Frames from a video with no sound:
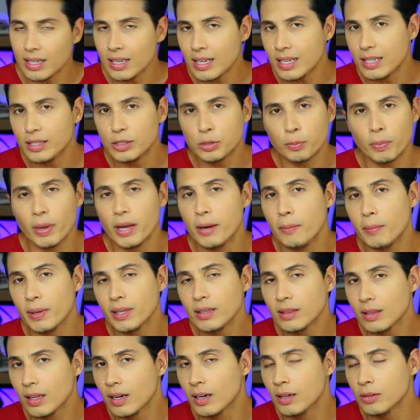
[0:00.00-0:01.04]
e ir
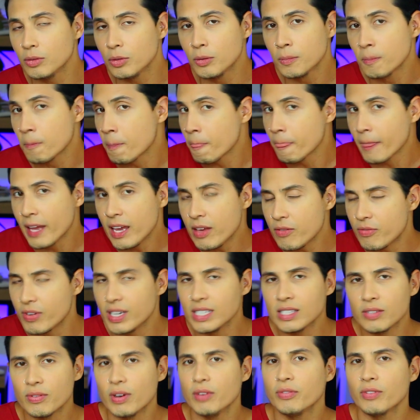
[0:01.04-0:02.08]
experimentando e
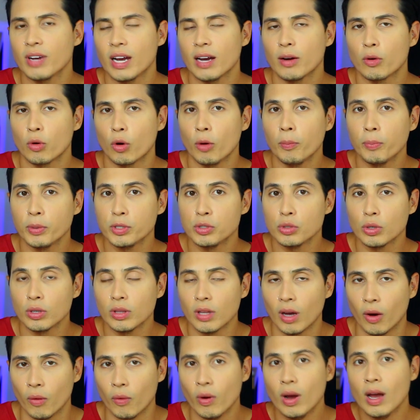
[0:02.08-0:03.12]
ver se vai ficar cropped ou
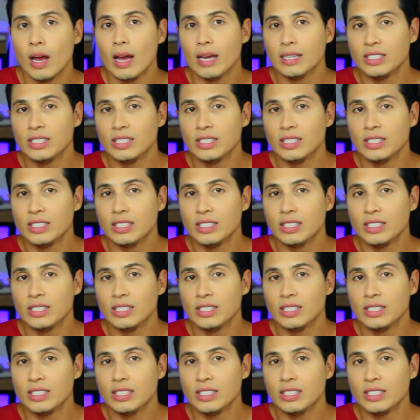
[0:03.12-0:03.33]
não